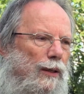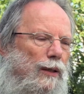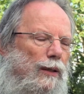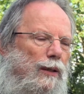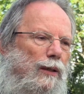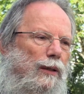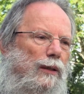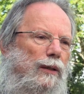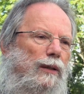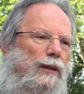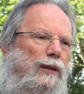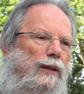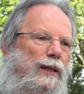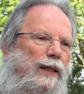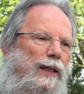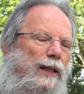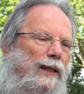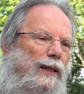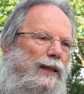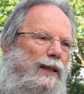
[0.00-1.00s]
Euh,
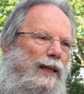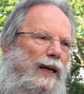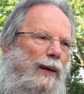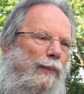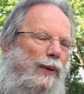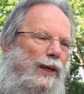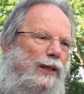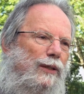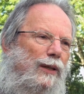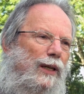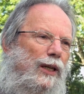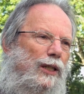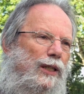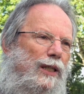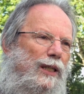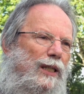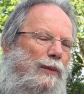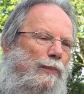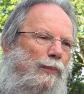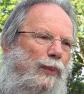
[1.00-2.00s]
et, la personne
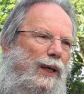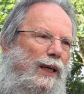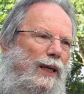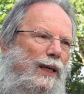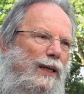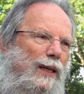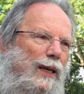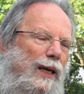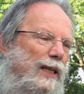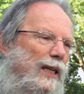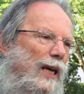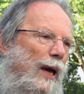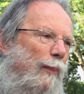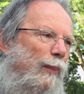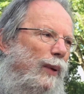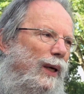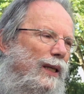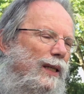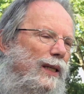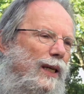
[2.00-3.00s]
âgée qui prie et qui a
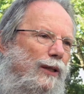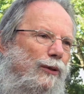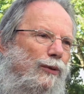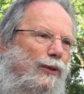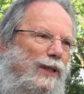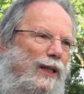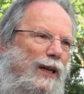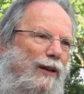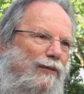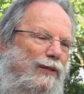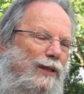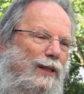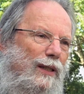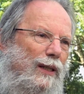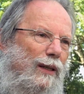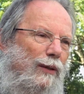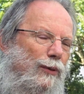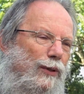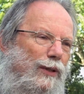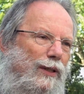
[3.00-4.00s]
prié toute sa vie,
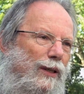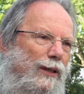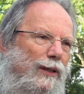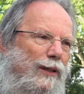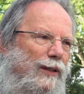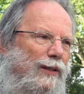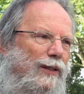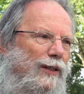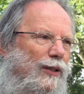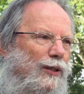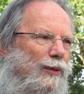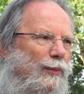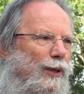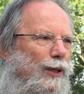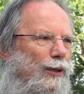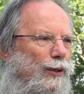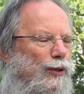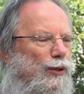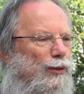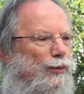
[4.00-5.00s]
c'est aussi un
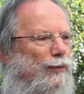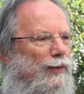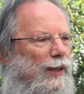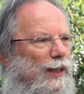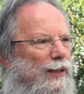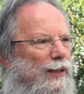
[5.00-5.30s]
enseignement que je trouve